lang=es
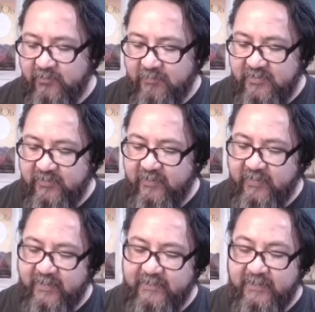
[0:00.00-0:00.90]
presionando y
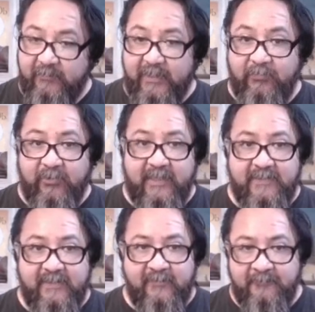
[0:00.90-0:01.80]
arrastrando para poder
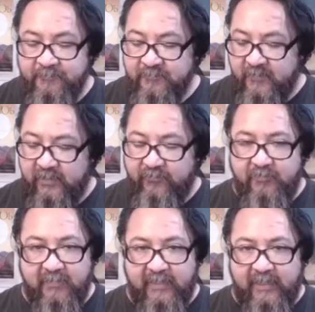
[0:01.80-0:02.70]
hacer las
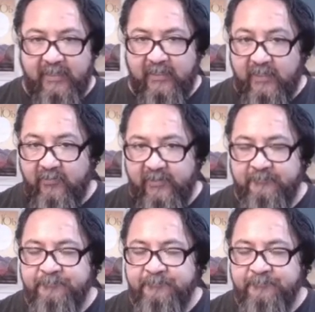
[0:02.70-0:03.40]
formas de la ala. Ahora,